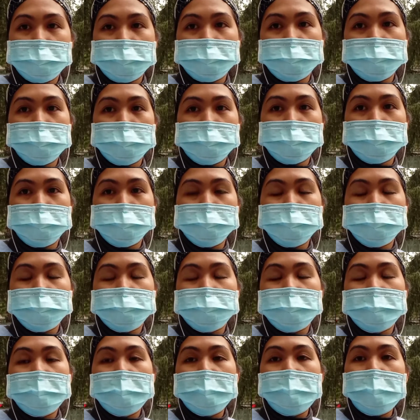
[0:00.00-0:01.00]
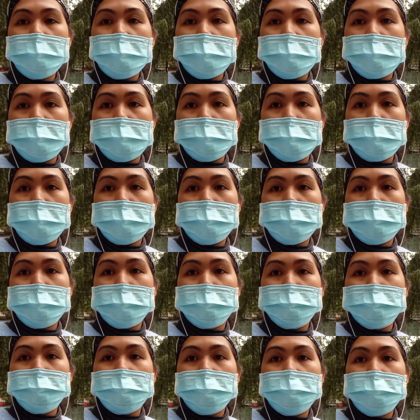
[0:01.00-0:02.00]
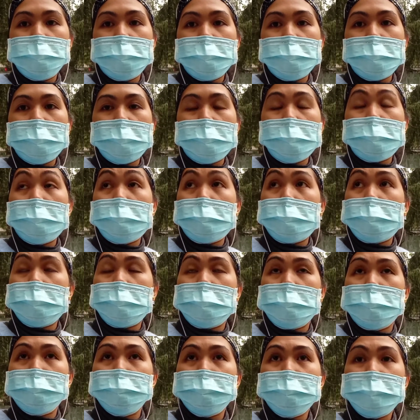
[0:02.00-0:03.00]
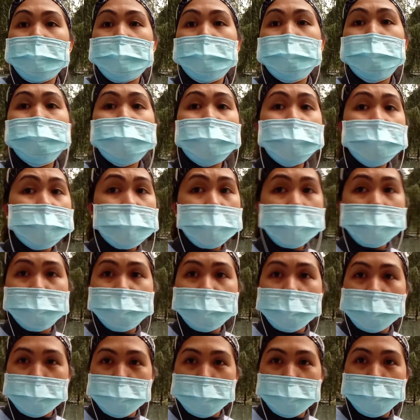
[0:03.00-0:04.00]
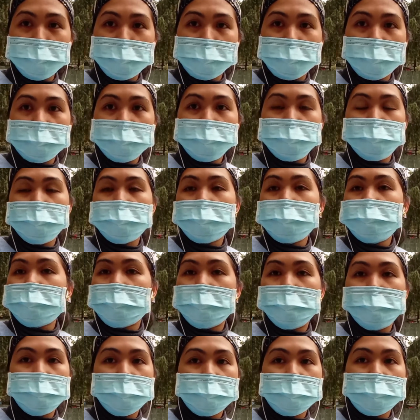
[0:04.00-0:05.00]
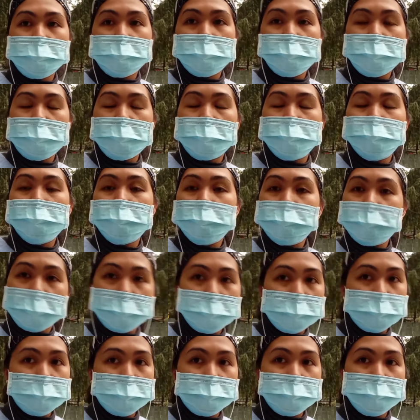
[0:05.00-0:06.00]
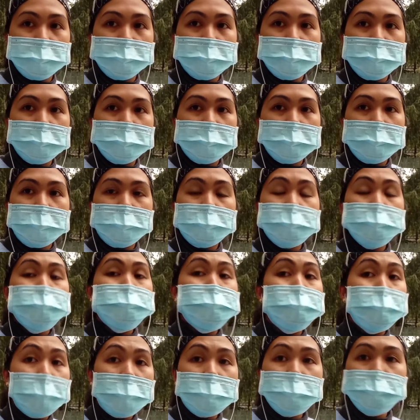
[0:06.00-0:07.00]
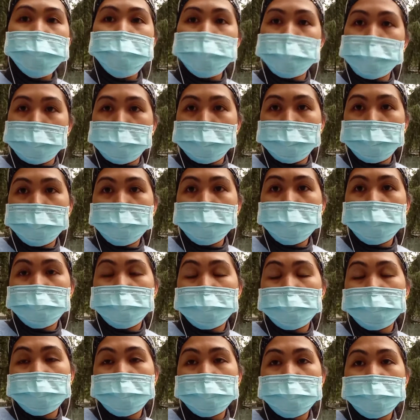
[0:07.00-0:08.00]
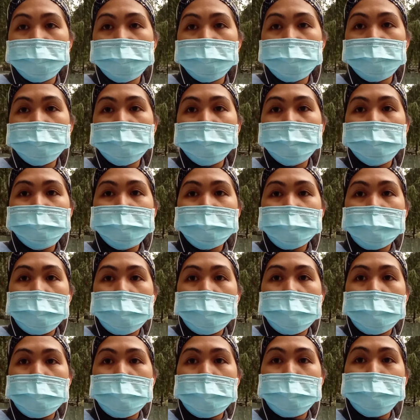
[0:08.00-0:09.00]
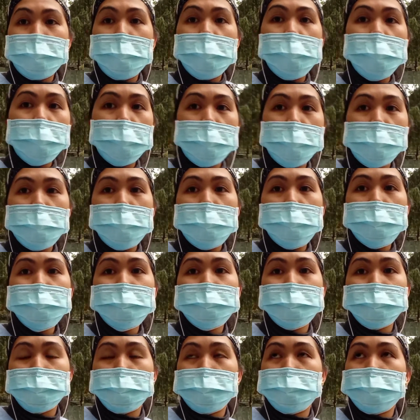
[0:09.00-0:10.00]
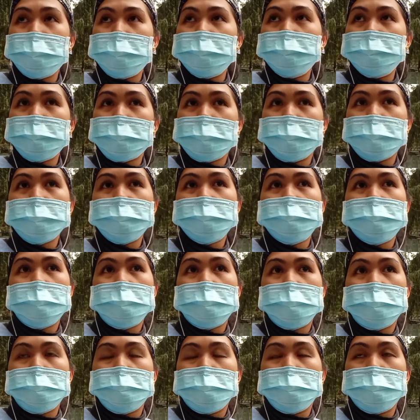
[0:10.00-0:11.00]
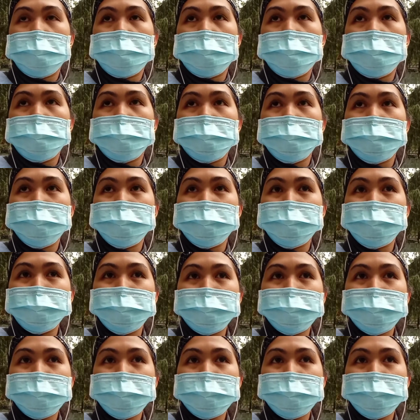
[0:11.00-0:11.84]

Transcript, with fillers: videos um, um, please leave a comment so that I will I will get it back to you um, hope you will not um,